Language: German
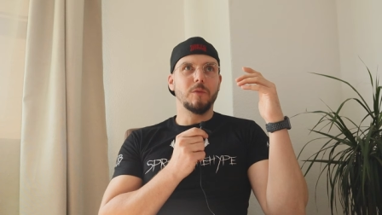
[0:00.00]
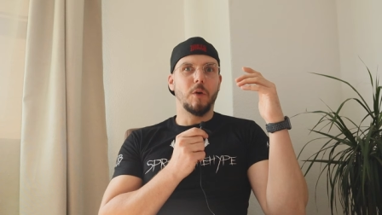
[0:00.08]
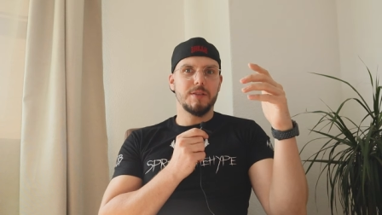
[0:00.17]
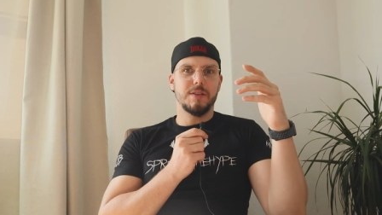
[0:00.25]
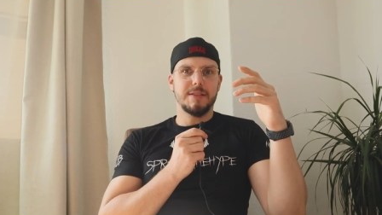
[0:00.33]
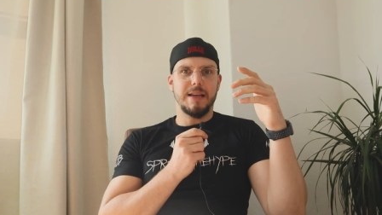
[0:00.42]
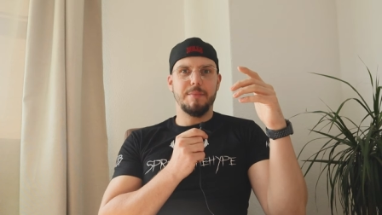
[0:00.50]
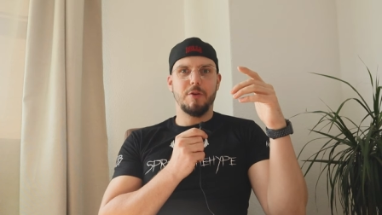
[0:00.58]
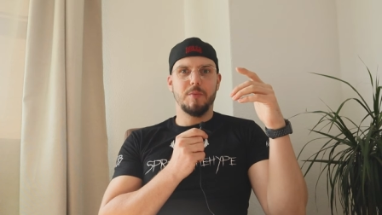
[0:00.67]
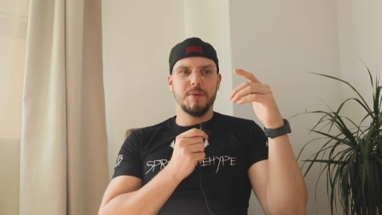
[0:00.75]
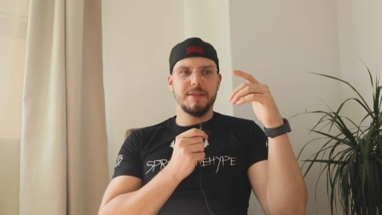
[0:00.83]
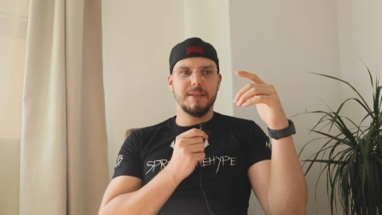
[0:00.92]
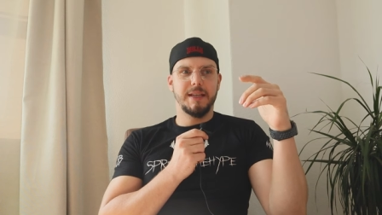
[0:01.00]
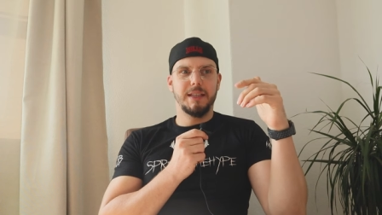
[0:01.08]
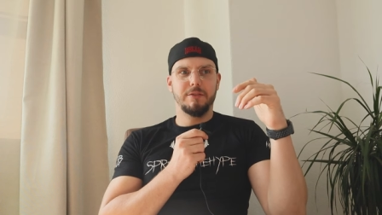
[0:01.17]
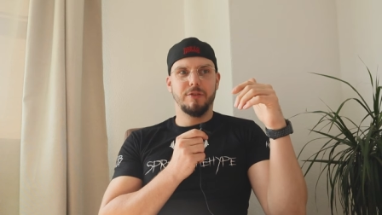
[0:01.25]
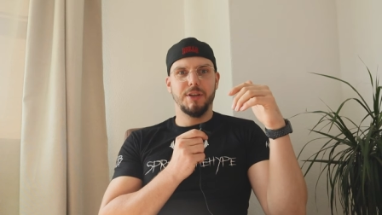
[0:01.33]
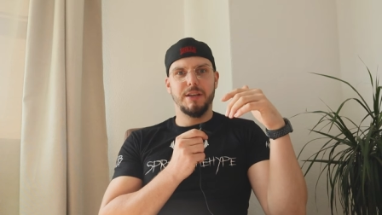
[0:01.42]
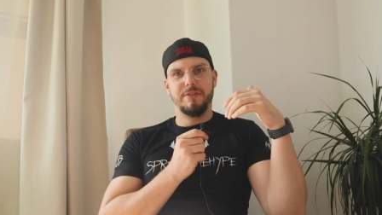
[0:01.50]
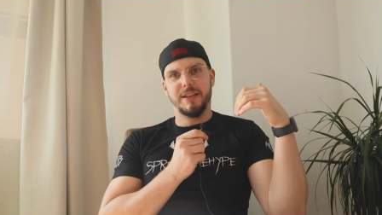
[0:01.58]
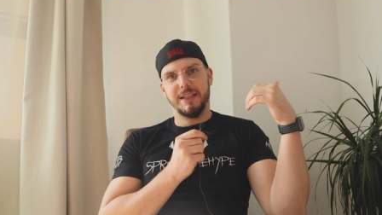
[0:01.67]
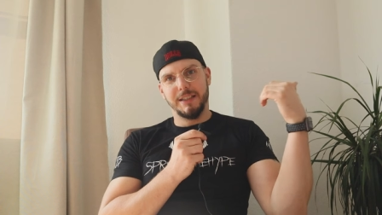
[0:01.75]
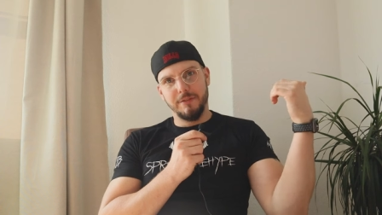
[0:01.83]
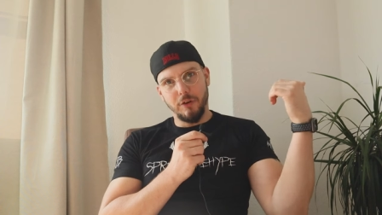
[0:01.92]
Heute soll es einmal um das Training von der
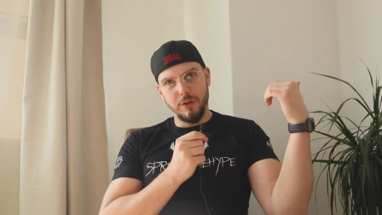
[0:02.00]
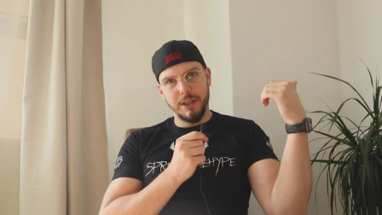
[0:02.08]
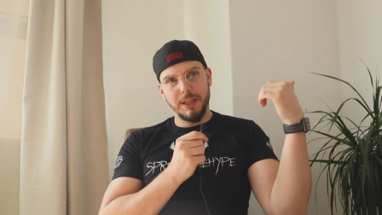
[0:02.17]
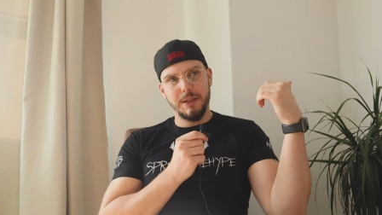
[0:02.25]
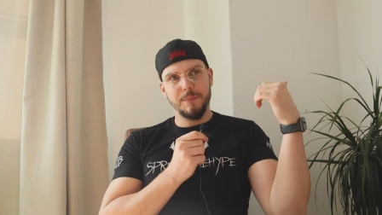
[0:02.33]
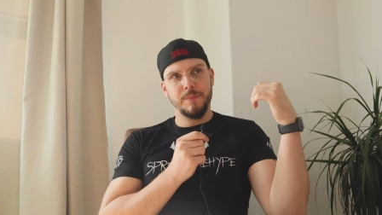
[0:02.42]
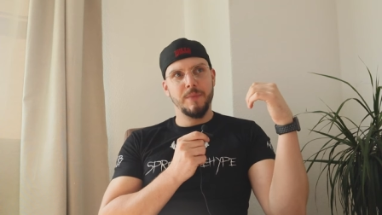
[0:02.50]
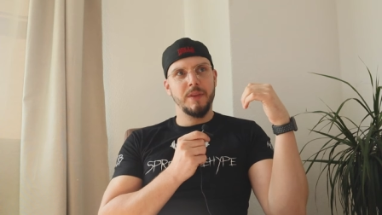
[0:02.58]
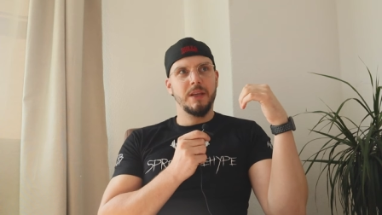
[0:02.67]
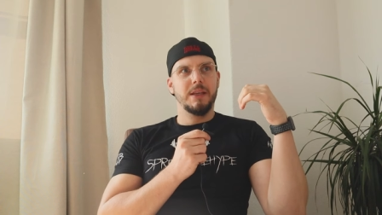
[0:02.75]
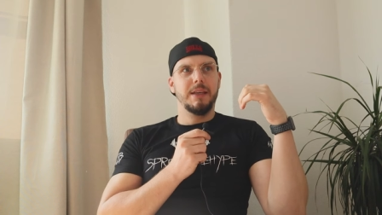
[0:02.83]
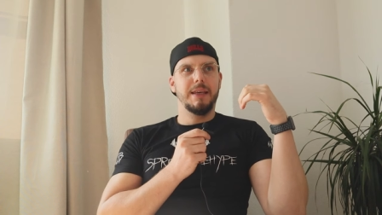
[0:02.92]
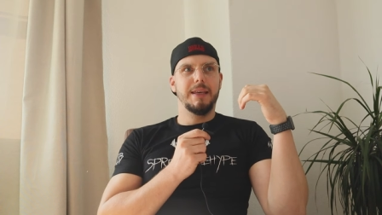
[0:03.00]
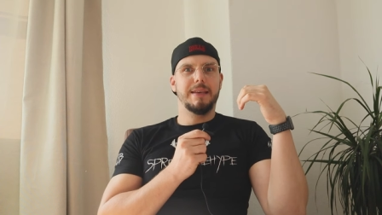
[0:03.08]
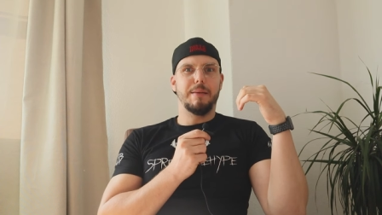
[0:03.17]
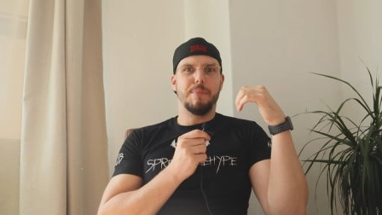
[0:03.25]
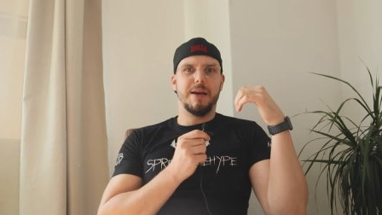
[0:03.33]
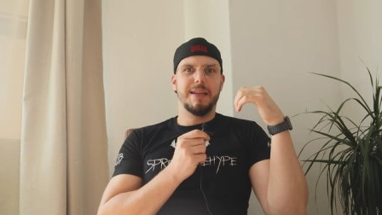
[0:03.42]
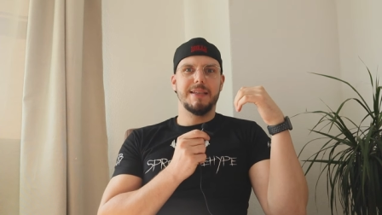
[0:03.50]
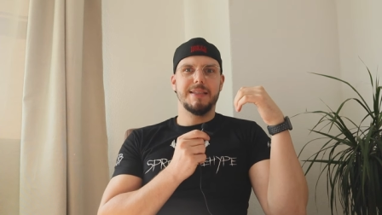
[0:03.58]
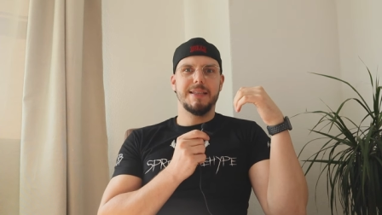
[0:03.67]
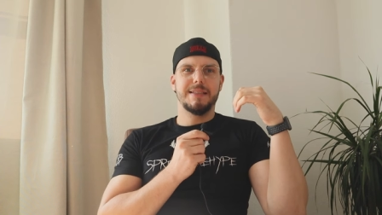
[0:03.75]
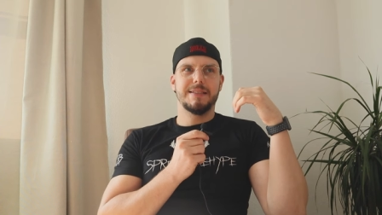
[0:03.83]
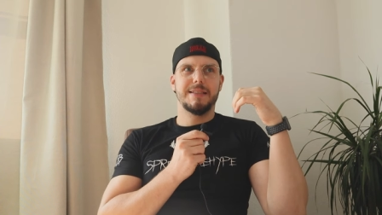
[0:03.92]
vergangenen Woche gehen. Ich habe
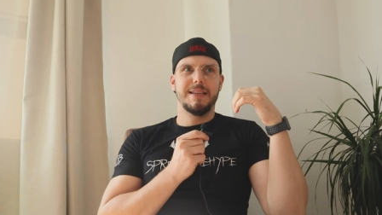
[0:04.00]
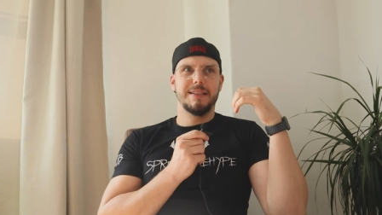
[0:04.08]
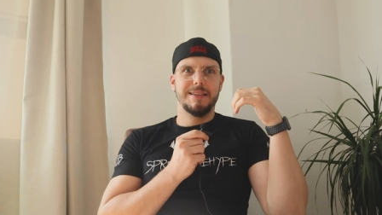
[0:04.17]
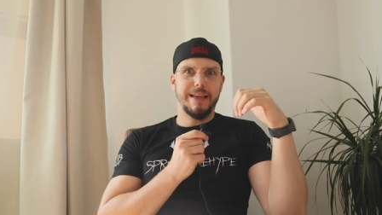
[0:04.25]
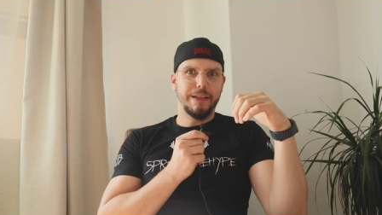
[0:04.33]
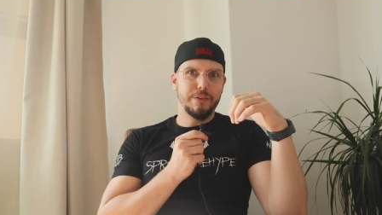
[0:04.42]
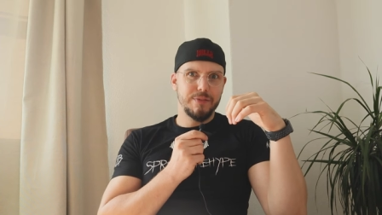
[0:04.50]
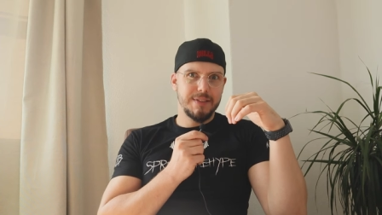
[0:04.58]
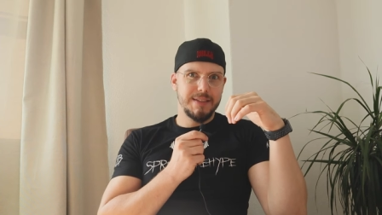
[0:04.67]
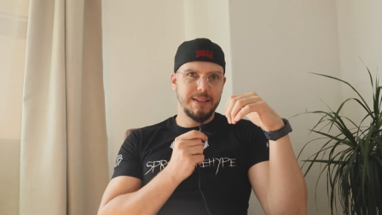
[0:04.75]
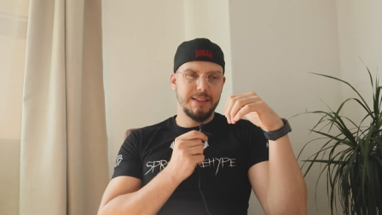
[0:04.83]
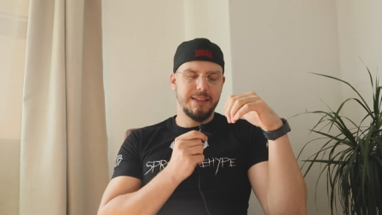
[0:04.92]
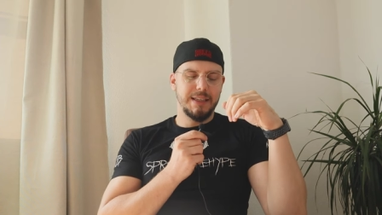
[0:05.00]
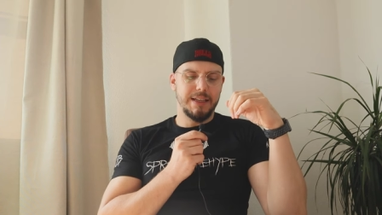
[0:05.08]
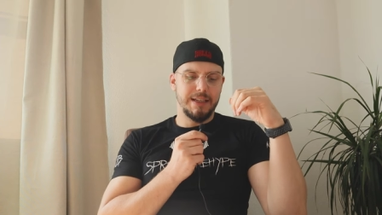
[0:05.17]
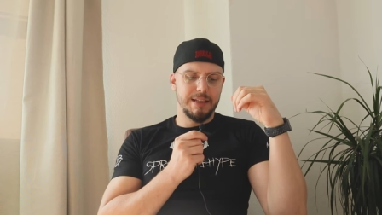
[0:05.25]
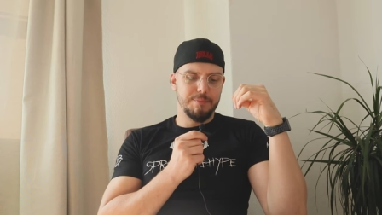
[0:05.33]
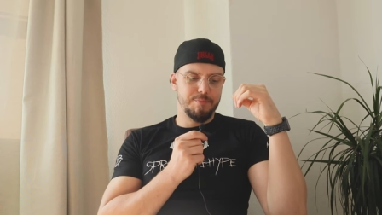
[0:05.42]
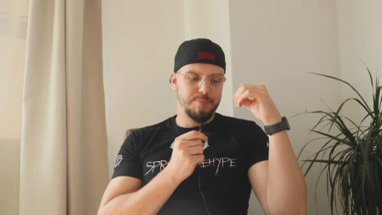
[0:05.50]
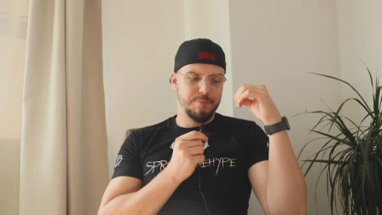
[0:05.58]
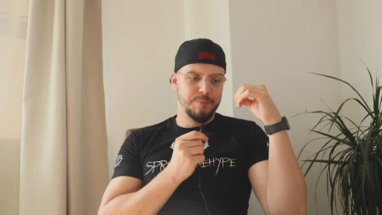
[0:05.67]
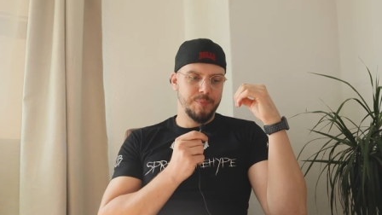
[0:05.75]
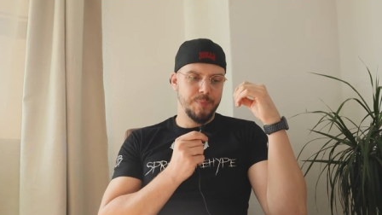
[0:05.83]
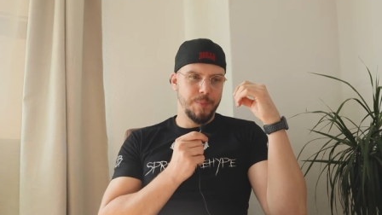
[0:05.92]
allerdings den Deadlift-Single
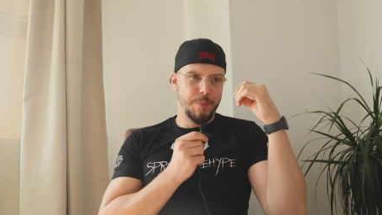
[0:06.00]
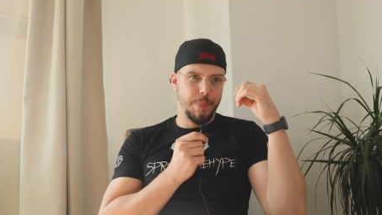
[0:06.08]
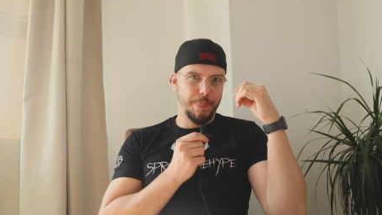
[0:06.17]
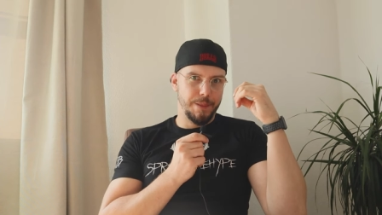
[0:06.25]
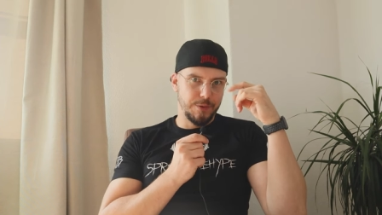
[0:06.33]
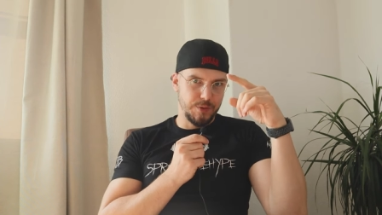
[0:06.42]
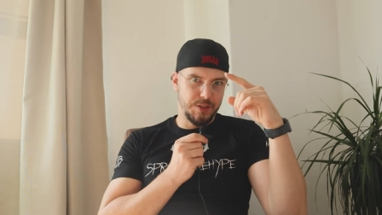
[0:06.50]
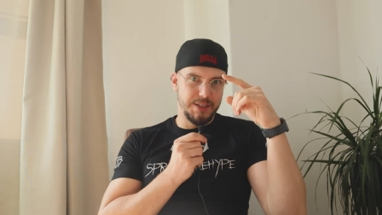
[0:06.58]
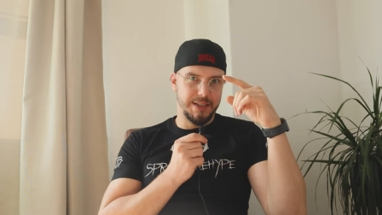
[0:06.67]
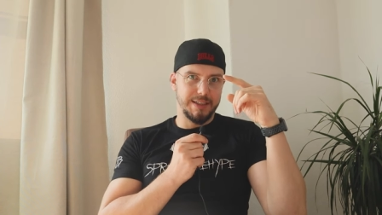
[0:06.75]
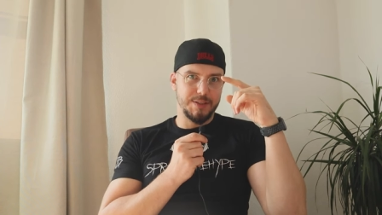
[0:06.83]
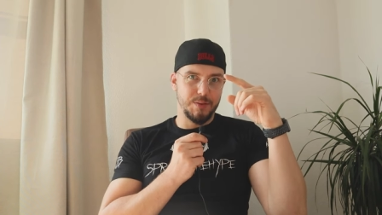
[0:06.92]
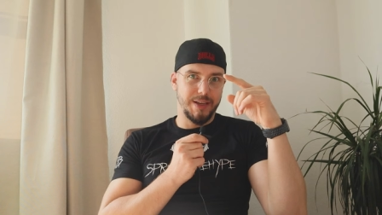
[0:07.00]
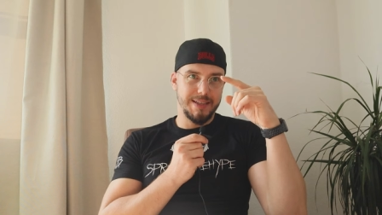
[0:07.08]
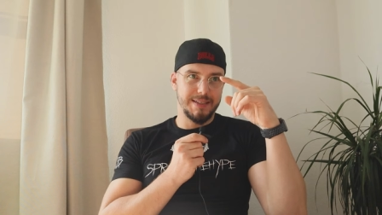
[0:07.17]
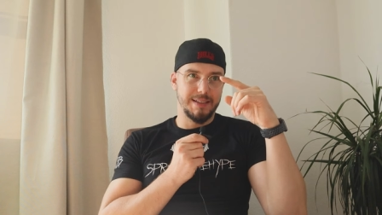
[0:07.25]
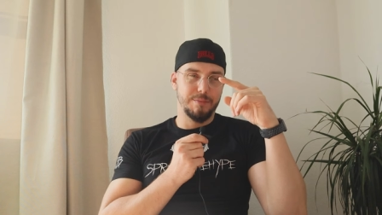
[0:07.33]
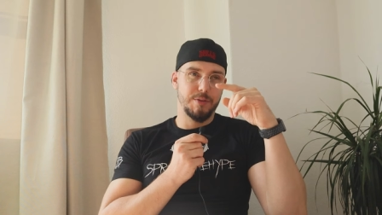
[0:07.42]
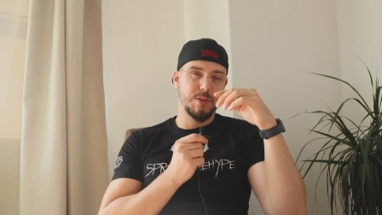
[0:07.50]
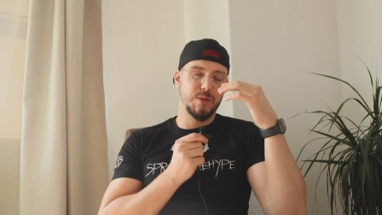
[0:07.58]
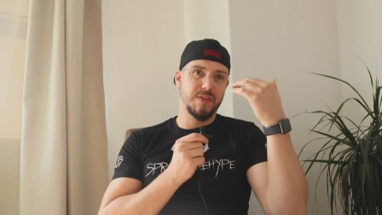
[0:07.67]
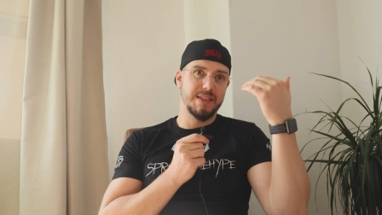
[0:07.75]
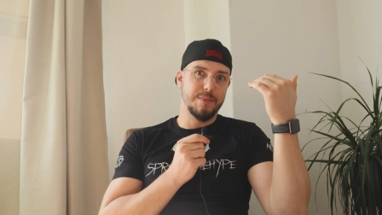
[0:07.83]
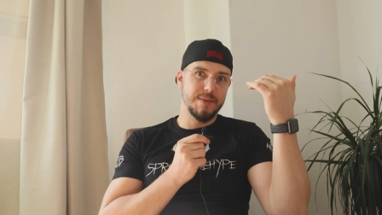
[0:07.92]
am... Ähm Sonntag, also gestern,
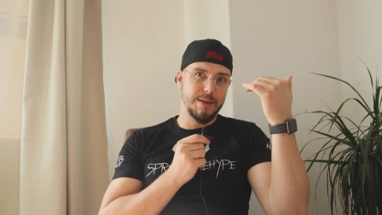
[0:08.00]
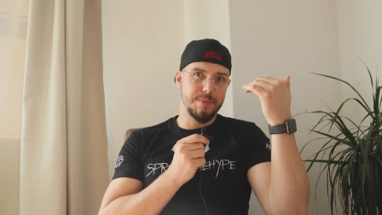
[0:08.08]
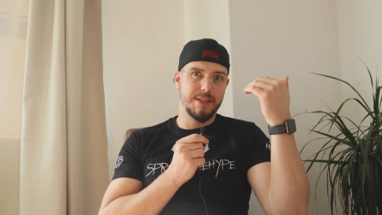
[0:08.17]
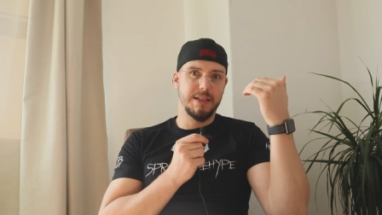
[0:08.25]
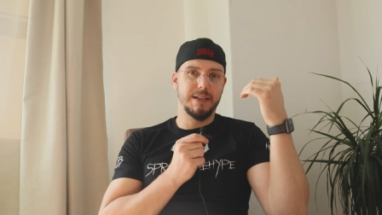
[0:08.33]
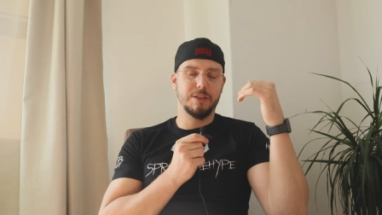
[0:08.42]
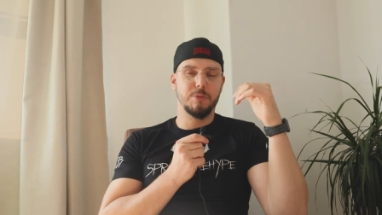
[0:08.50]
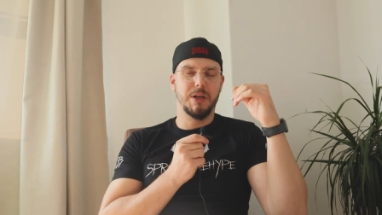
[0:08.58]
beziehungsweise am Samstag.